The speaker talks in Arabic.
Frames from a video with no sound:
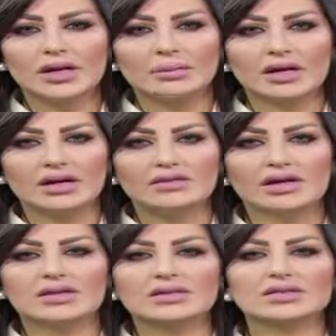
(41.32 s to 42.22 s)
معنا في
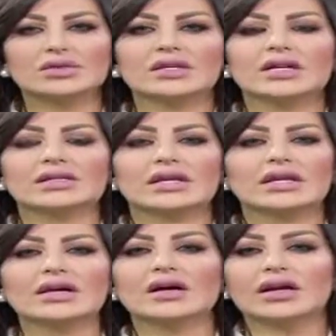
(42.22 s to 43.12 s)
الاستديو
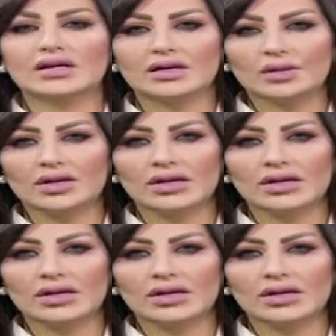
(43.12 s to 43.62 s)
للتعليق على عناوين